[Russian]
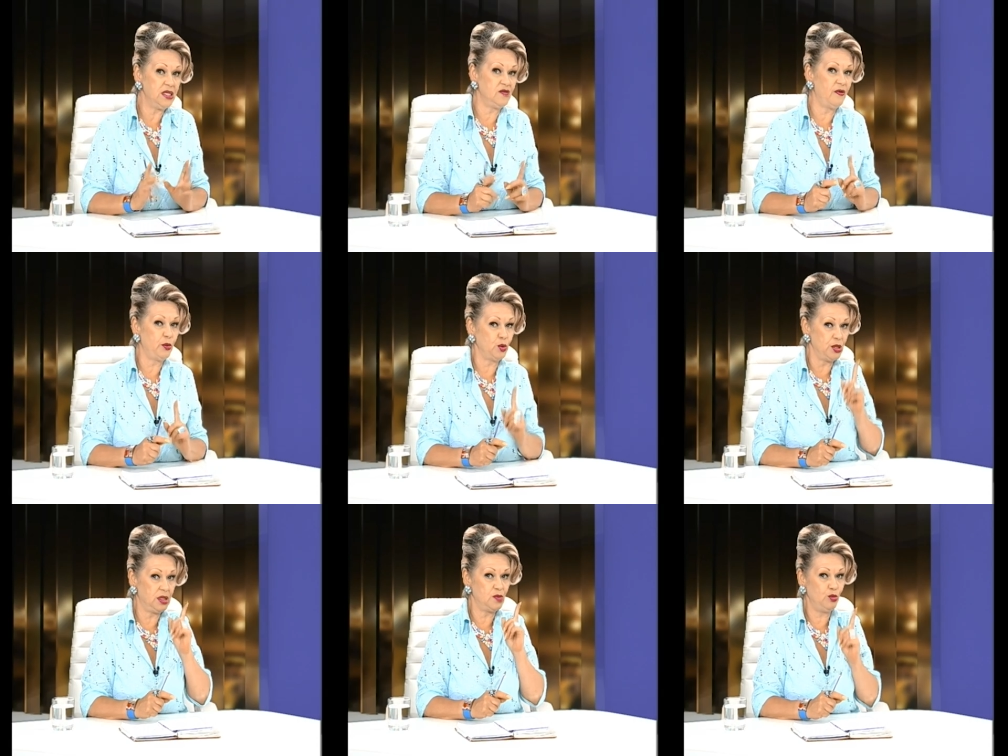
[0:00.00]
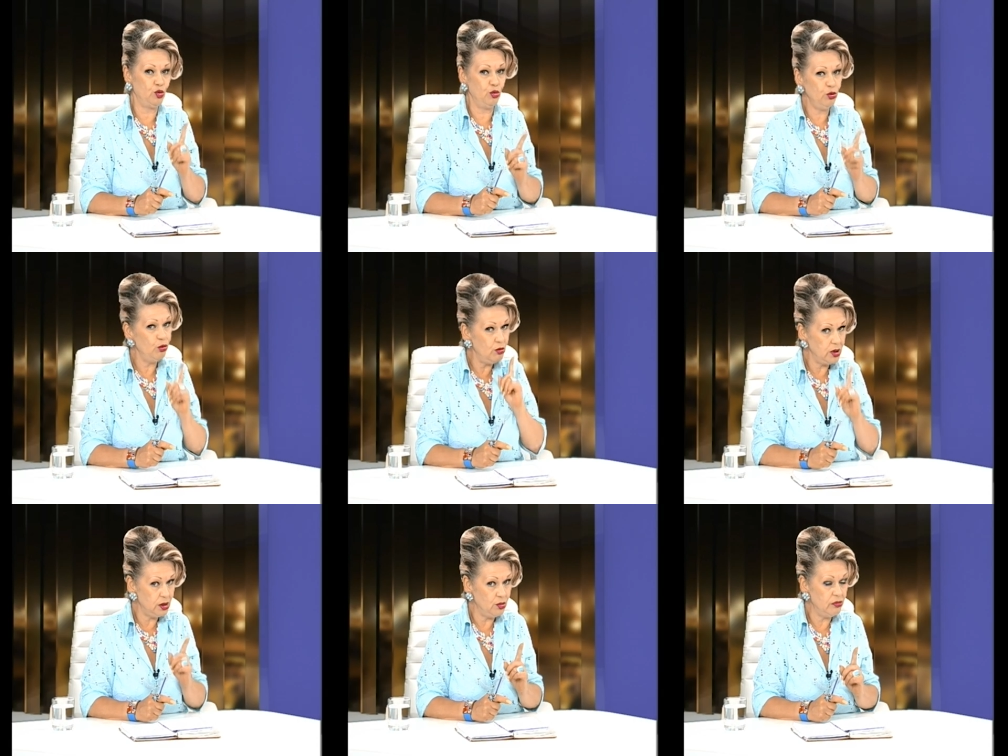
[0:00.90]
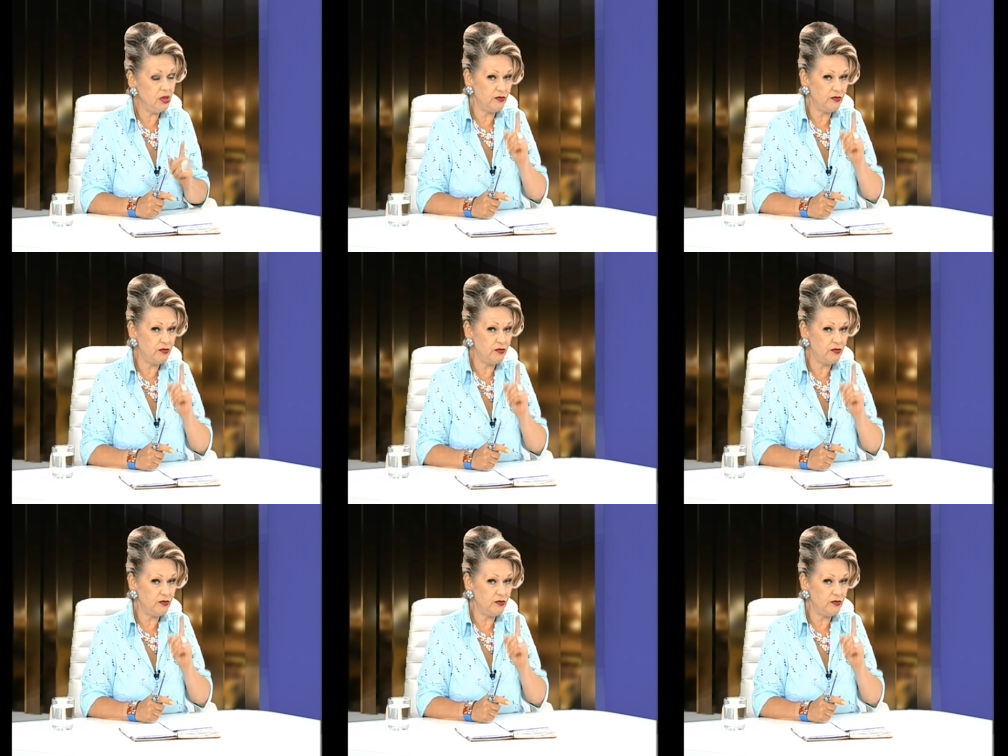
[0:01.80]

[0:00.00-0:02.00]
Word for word: есть вопросы к косметологу Ольге Долгой,